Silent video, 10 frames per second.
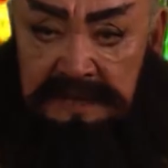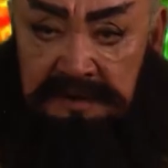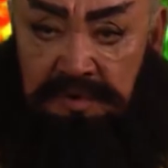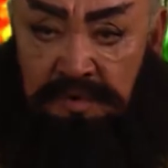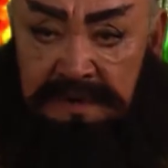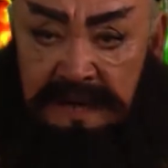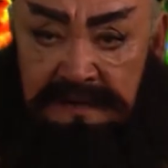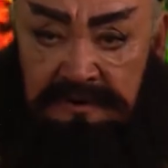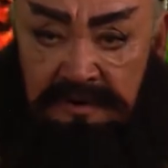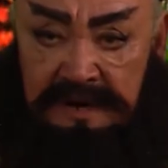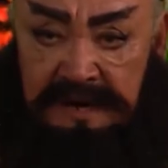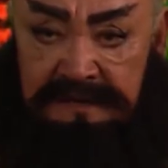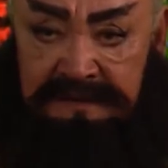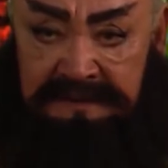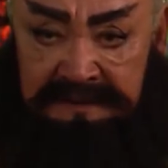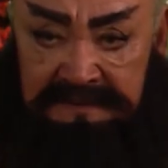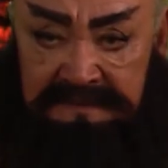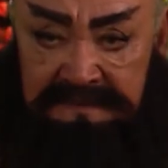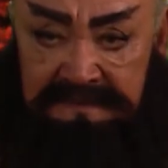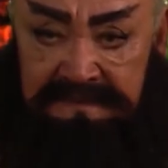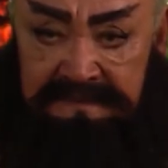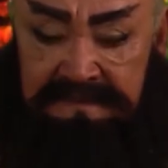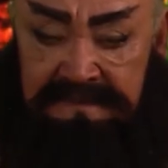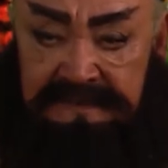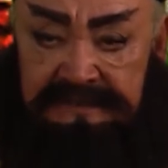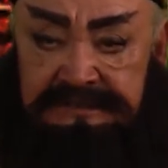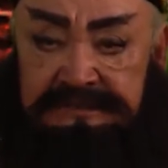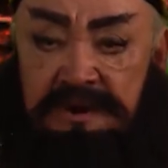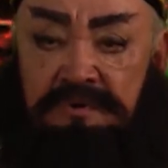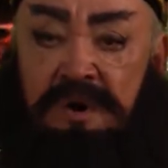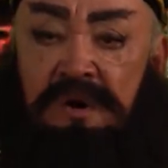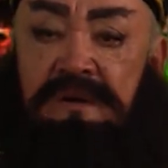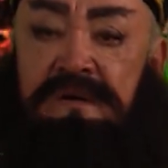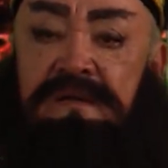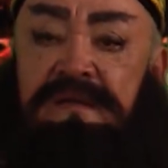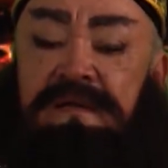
Và nuôi nấng cho nó nên người Rồi sau đó